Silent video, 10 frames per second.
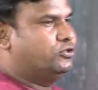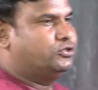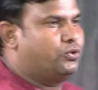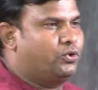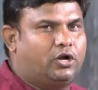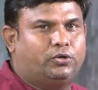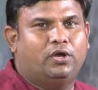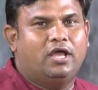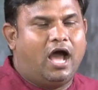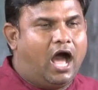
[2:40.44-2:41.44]
అవుతున్న కుర్రాడు
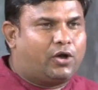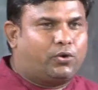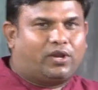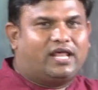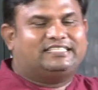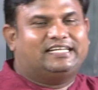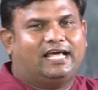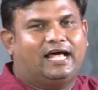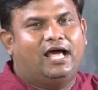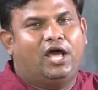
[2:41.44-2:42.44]
ఆ కుర్రాడు చేత
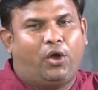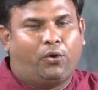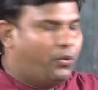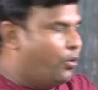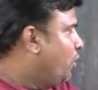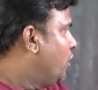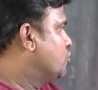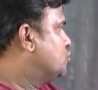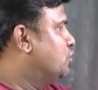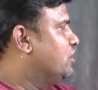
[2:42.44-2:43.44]
గోడకు
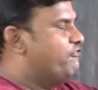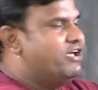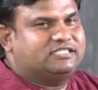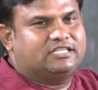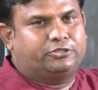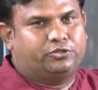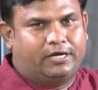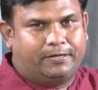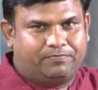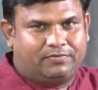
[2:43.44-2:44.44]
సున్నం వేస్తున్నారు
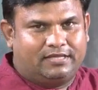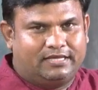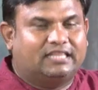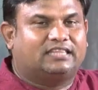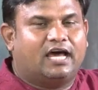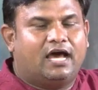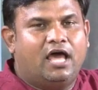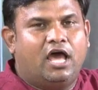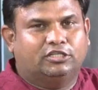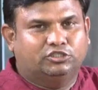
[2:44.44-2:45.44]
చూడండి ఎంత
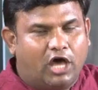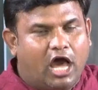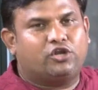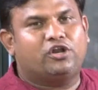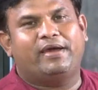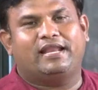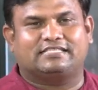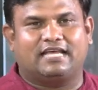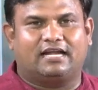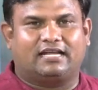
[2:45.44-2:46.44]
దారుణమైన
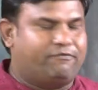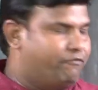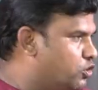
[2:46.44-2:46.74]
సంఘటన ఈ ఫోటో